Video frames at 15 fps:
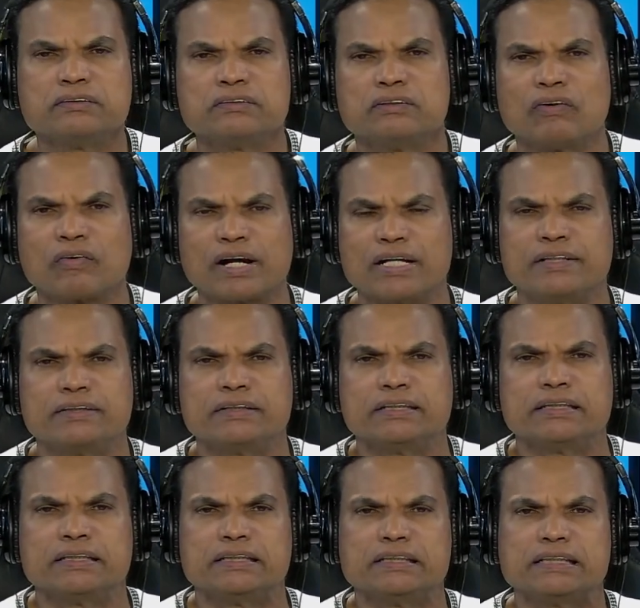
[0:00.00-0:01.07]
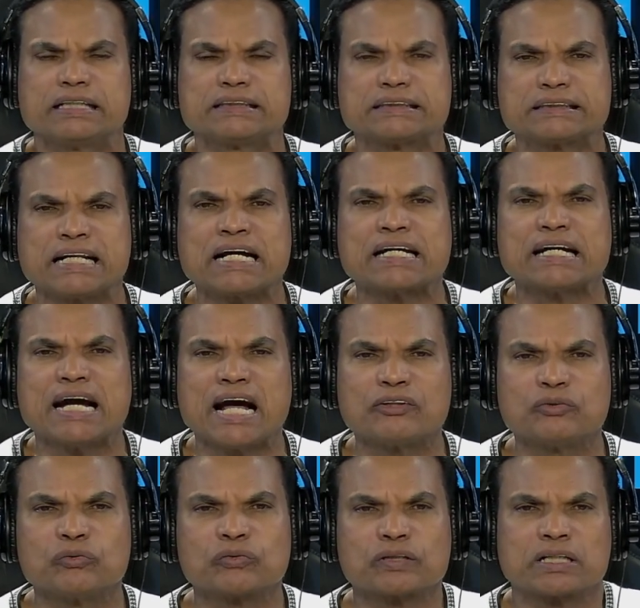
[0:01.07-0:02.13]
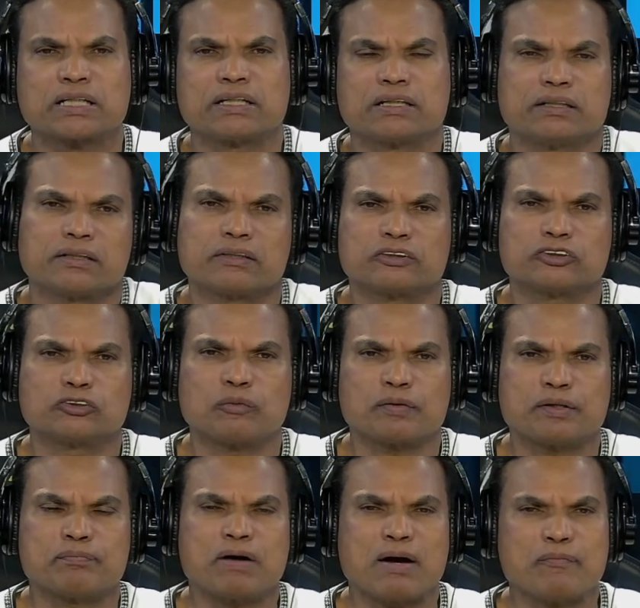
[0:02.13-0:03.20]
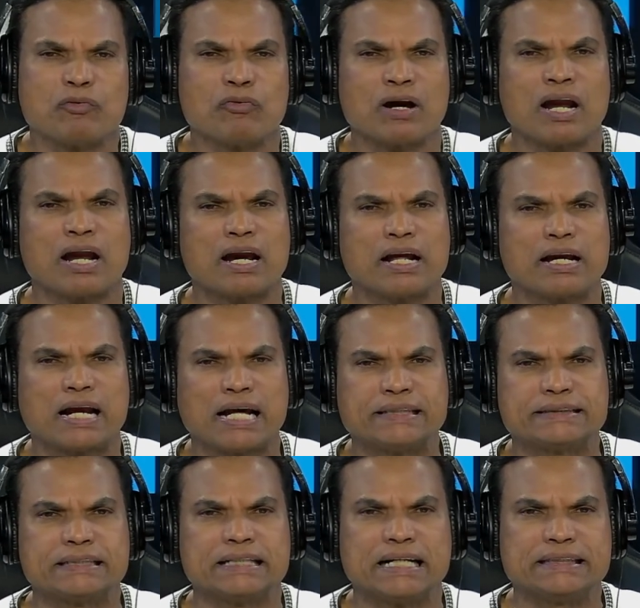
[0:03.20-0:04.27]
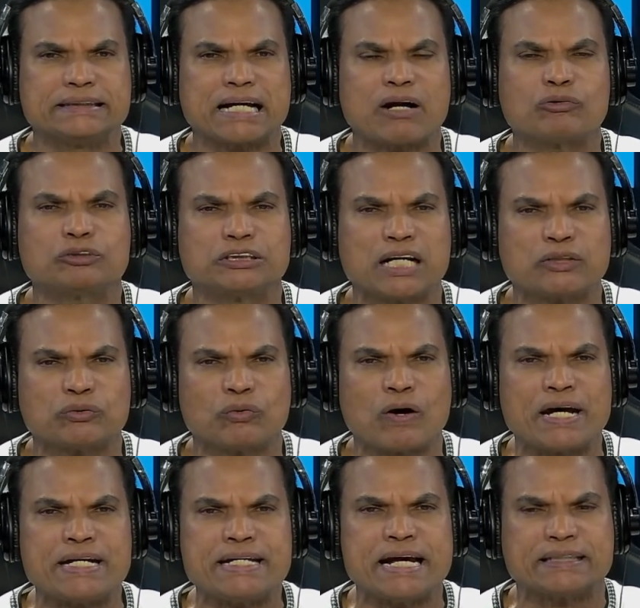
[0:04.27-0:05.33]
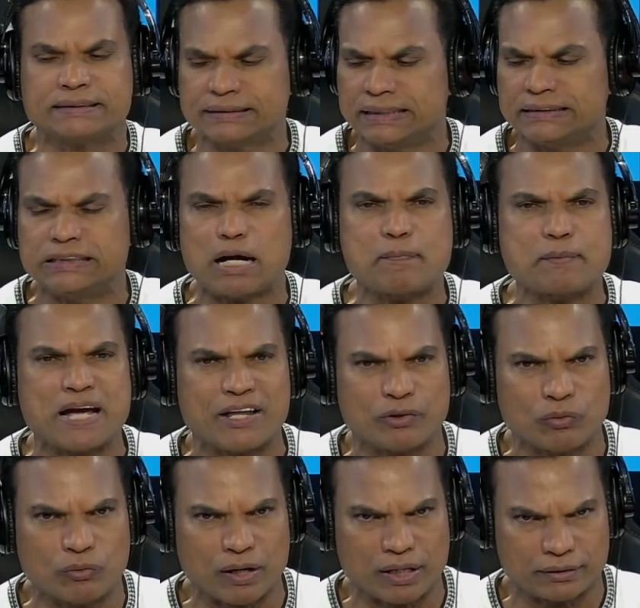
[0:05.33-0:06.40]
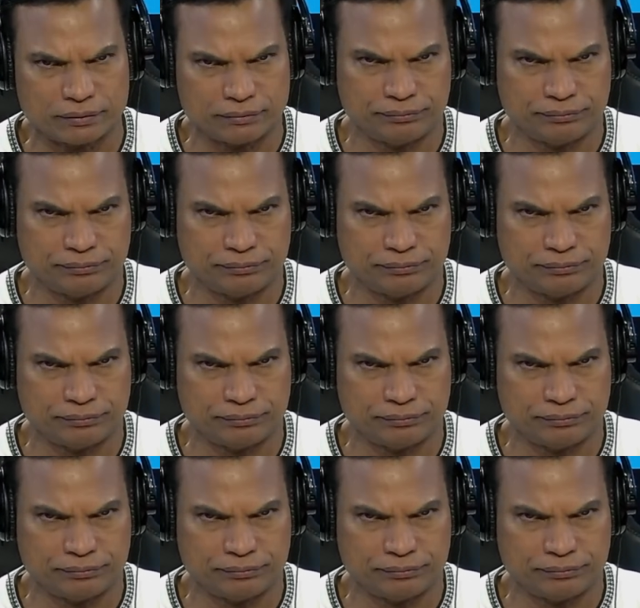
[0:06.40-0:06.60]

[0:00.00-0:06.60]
Ok, que se están quejando sobre Mamola, la, está acusando a ella de chapeadora.